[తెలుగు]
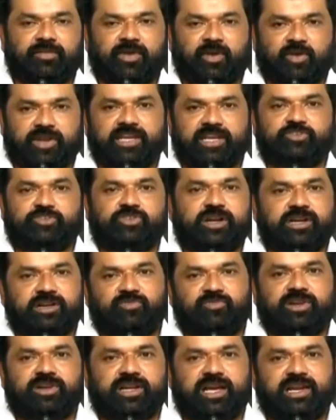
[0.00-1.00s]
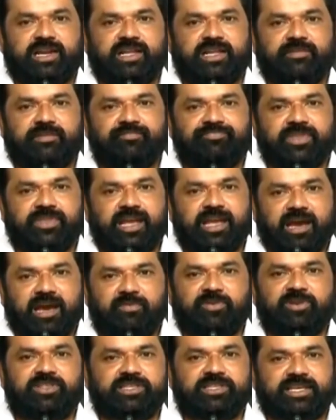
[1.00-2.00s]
ఒకే చోట ఉండాలి అభివృద్ధి